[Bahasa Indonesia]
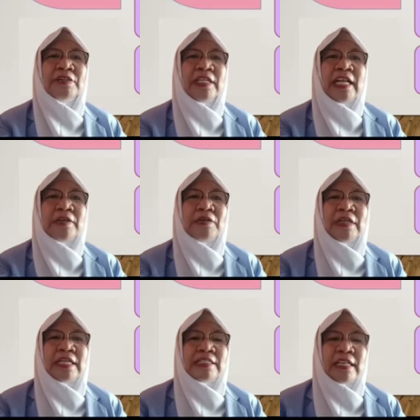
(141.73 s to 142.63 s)

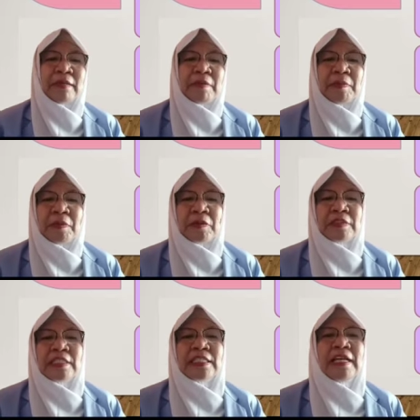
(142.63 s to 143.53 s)
dilakukan selama
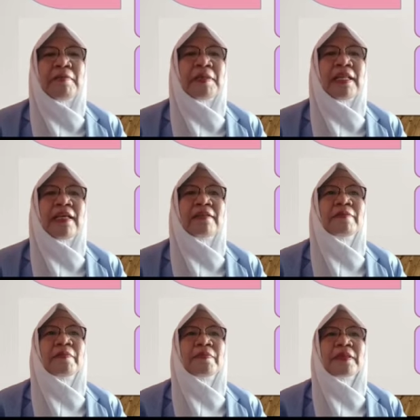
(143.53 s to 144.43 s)
proses kehamilan.
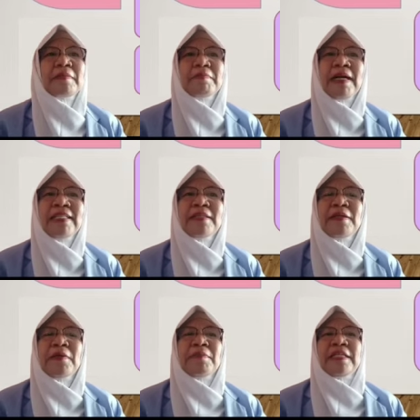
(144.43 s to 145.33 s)

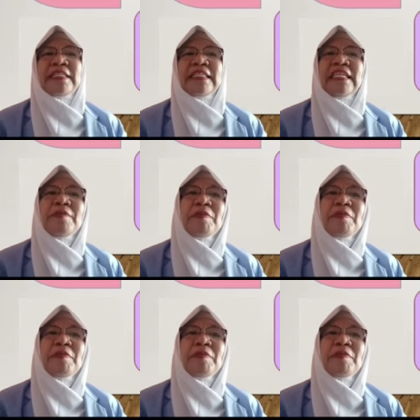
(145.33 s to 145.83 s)
4. Pentingnya